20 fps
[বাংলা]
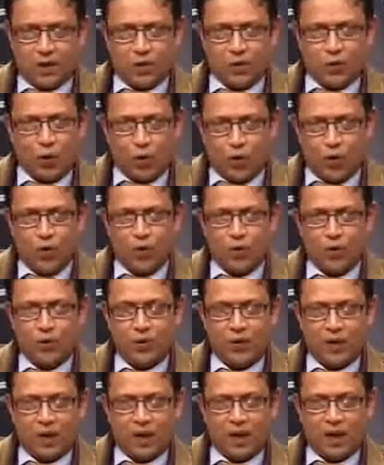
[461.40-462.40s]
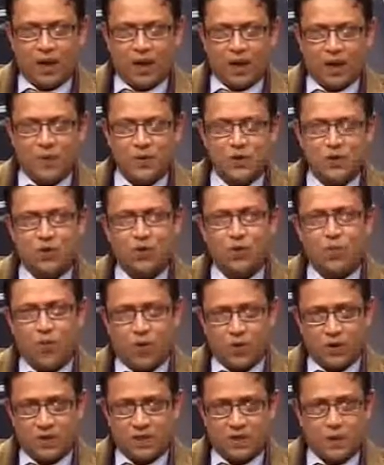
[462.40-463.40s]
তখন আমি যখন
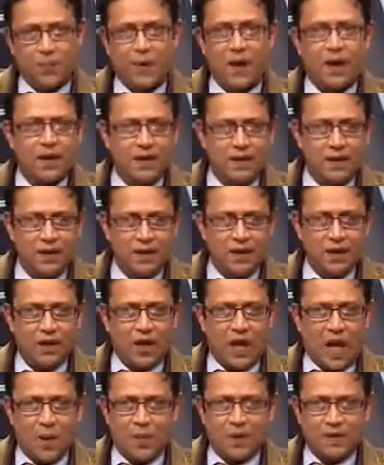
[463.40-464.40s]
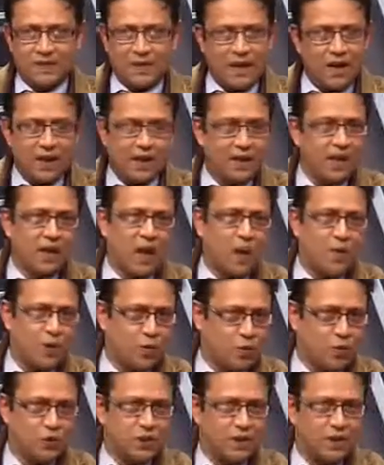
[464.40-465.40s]
মর্গেজটা পাই আমার স্যালারি কাবার
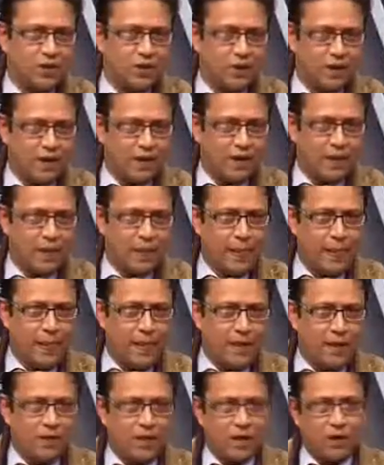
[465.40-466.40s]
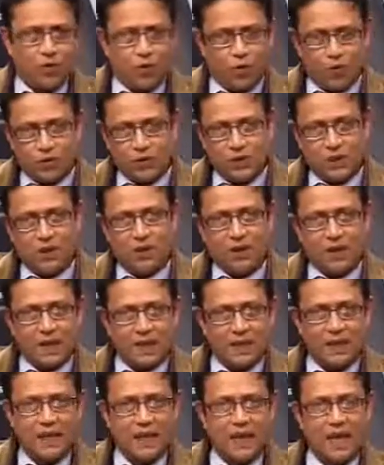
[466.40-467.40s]
করছিল না তা করছিল না
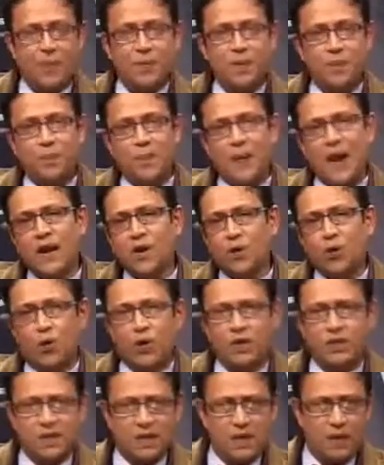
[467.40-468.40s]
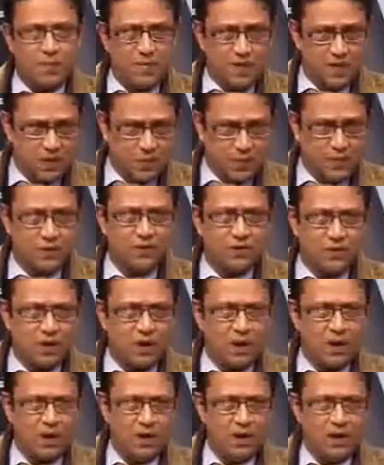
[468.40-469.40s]
দেখে আমি প্ল্যান করেছিলাম নিজে
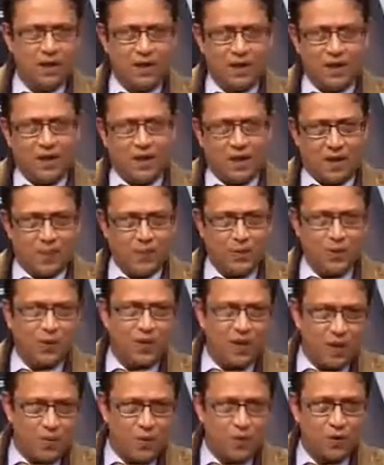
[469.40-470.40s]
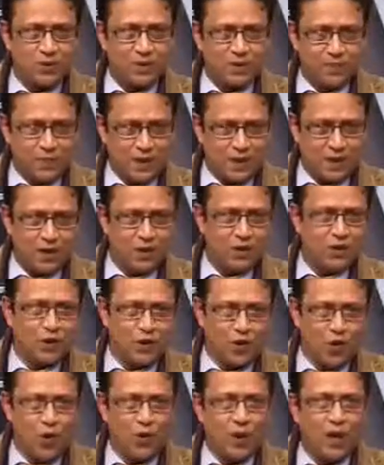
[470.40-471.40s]
পার্সোনালি আমি টকিং অ্যাবাউট মানে
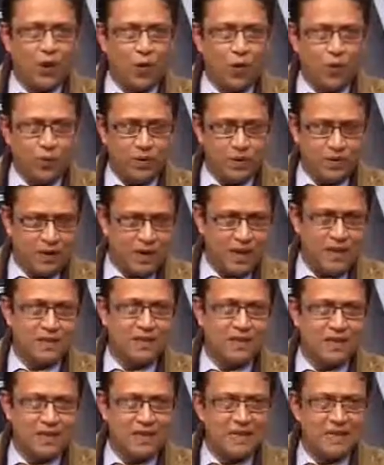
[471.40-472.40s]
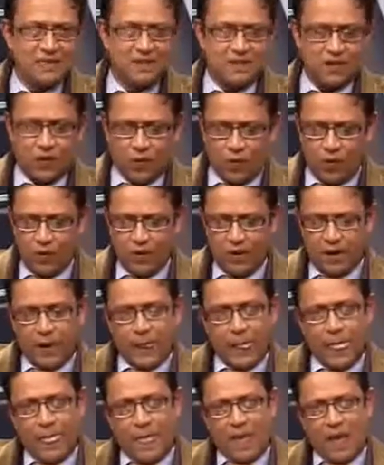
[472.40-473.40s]
লং এগো এইটিন ইয়ার্স এগো
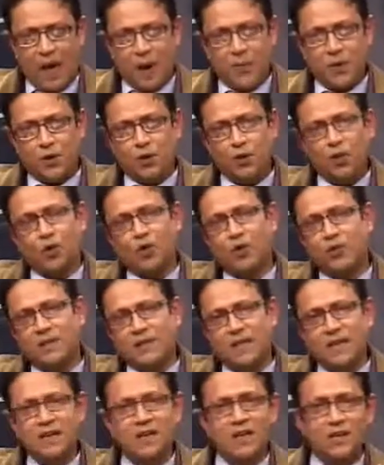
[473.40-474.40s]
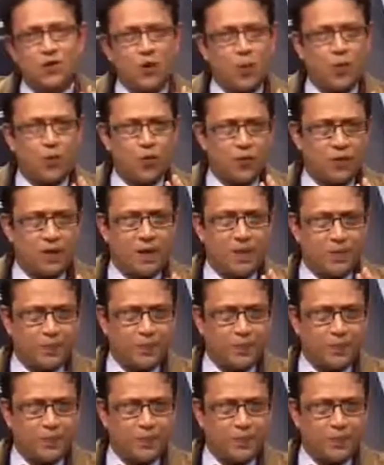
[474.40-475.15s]
আমি কিন্তু তখন তিনটা জব করতাম